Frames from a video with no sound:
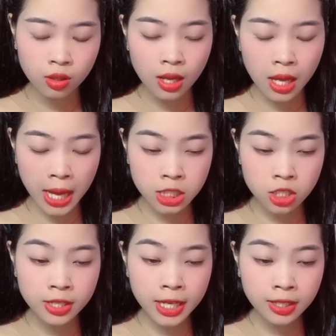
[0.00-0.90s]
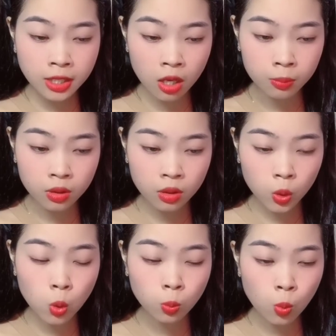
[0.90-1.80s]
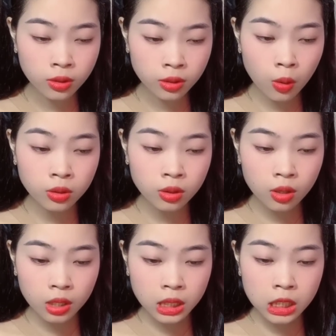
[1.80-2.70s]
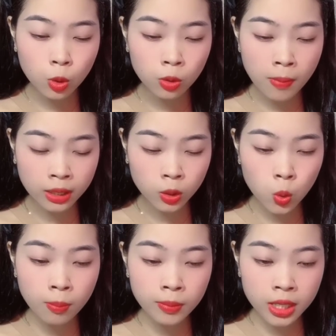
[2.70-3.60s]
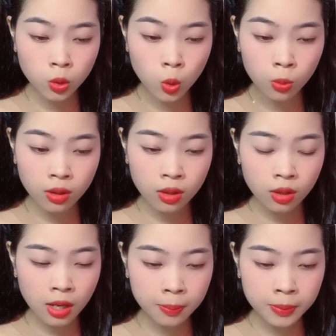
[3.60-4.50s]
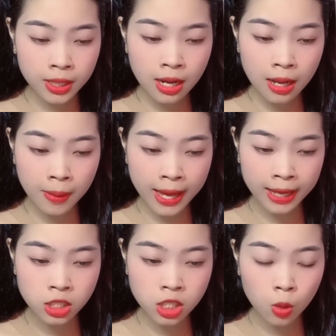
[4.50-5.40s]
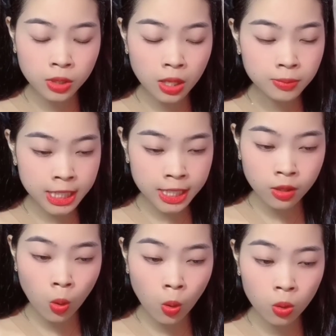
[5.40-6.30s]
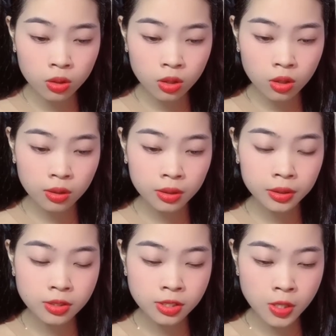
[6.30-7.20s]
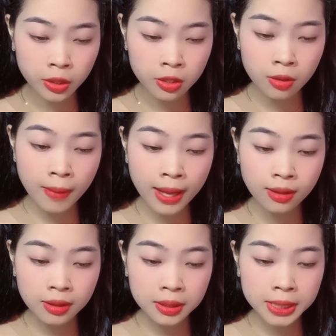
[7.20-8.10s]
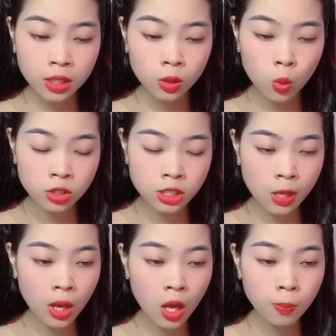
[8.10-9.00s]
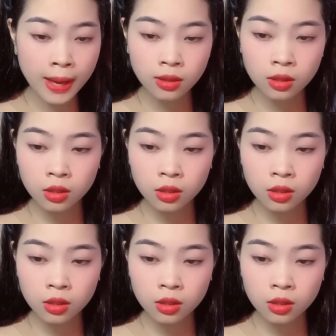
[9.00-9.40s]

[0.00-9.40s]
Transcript: Hai chữ kinh tởm cùng buồn nôn như một bản thu âm liên tục lặp đi lặp lại trong tâm trí cô. Từng giọt nước mắt tích tụ trong hốc mắt.